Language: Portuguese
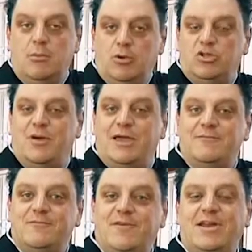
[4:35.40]
Muito bem,
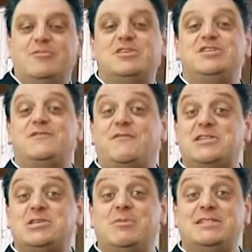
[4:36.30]
falamos que a gente vai
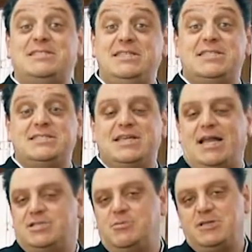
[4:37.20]
fazer uma Caesar
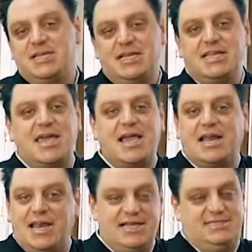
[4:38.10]
salad, uma salada que é
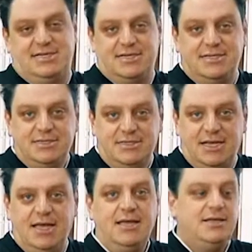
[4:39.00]
clássica,
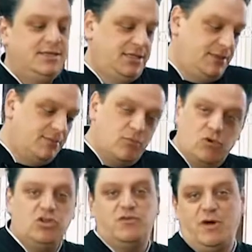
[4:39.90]
né? E
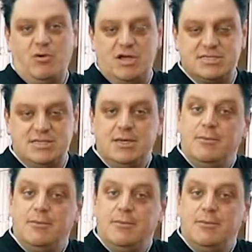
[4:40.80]
muito famosa.